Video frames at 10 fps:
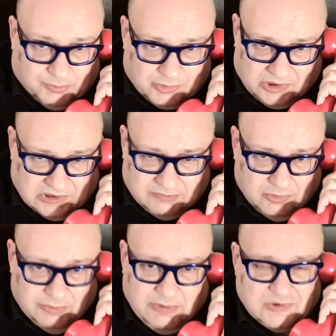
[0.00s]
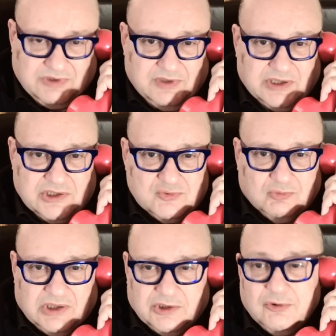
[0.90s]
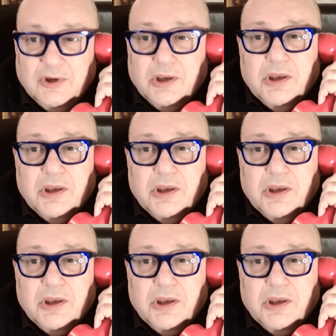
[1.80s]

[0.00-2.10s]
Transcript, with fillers: porque tampoco vamos a decir que eres un genio,